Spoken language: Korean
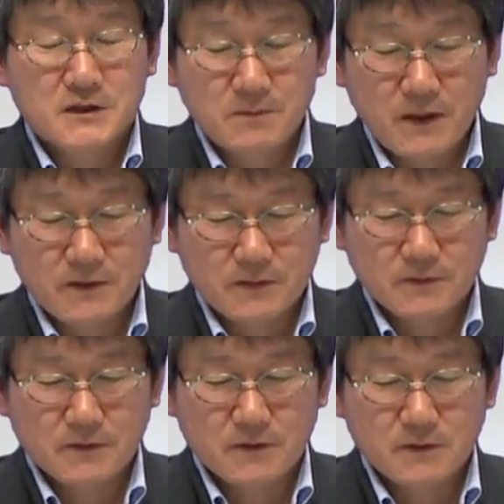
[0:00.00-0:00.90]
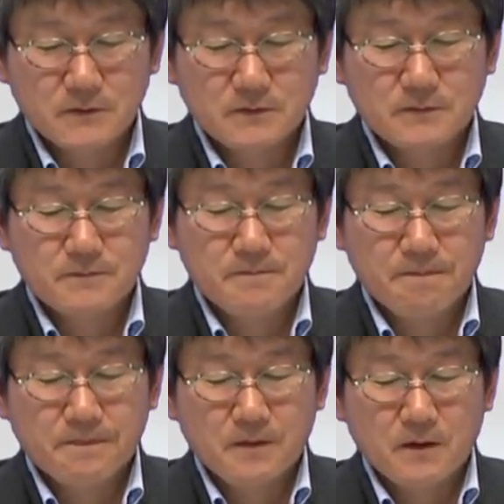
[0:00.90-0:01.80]
심화되는 것,
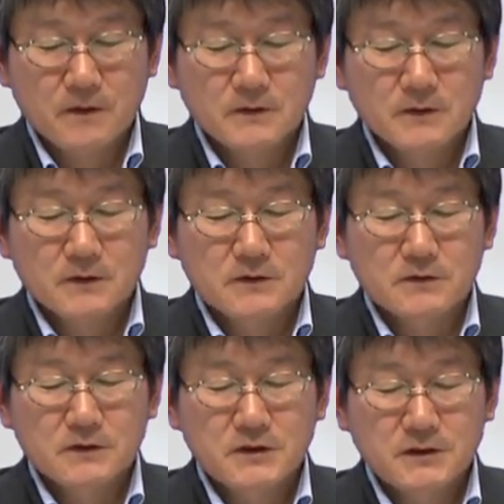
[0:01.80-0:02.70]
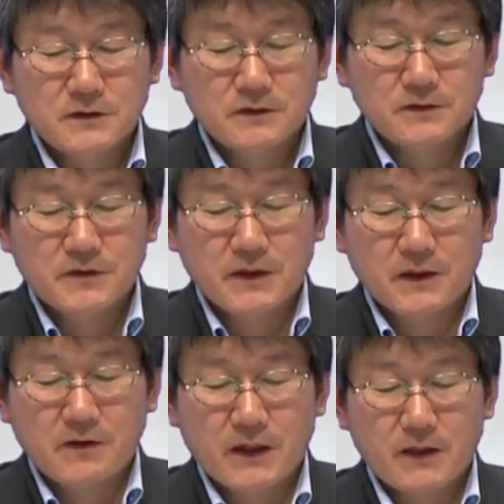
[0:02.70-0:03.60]
그것이
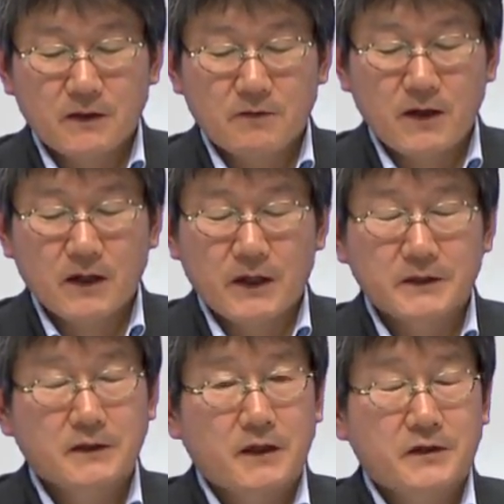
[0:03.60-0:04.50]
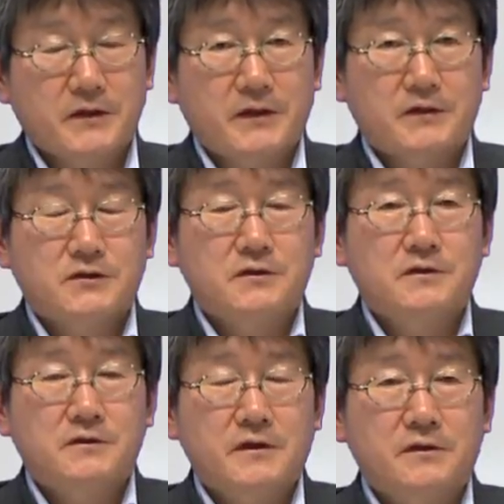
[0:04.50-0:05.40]
세계화가 아닌가, 이렇게
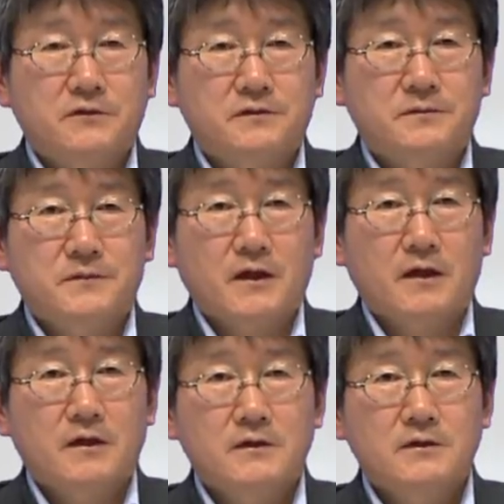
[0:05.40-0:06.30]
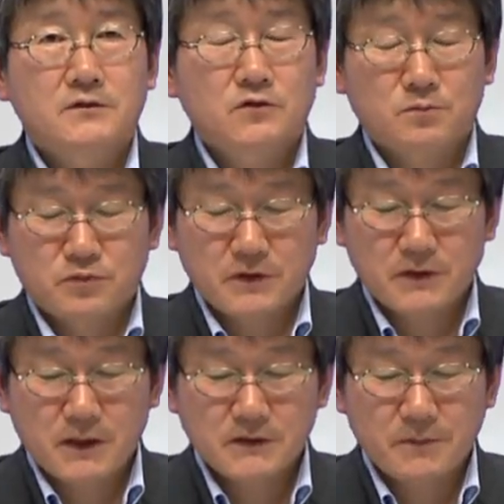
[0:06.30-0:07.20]
정의를 내리고 있습니다. 이것도
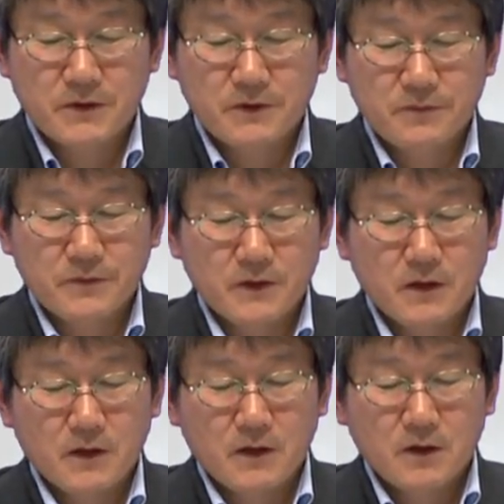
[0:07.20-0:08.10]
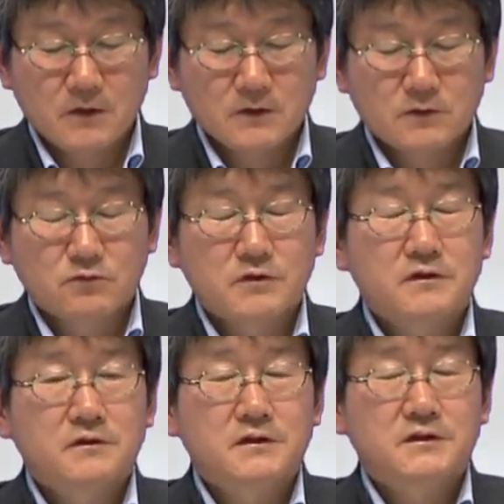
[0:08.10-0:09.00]
부연하자면
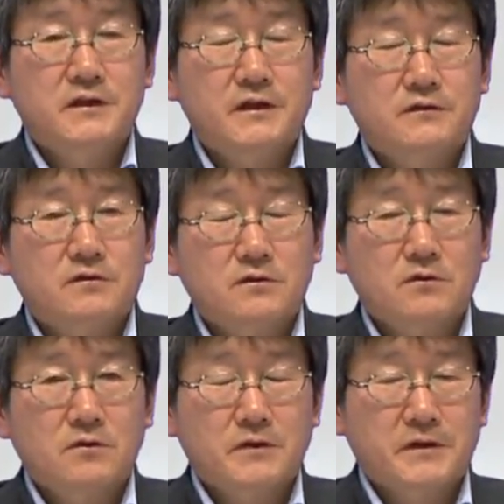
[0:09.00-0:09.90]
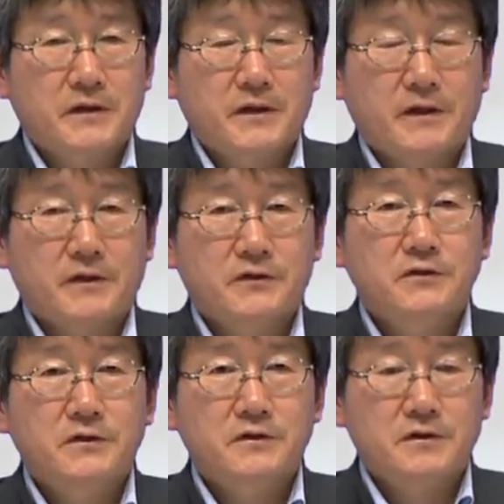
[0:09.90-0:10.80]
우리는 이제 서로 이렇게
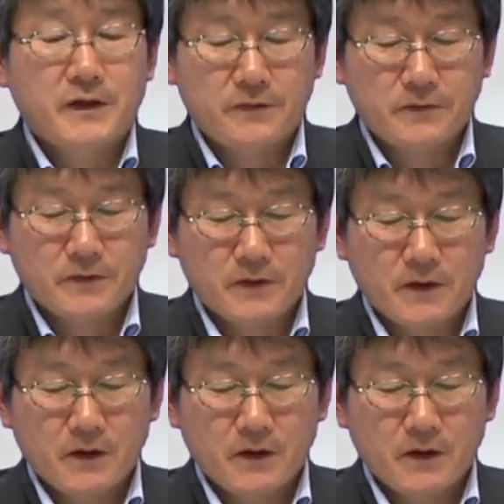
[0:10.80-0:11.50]
연결된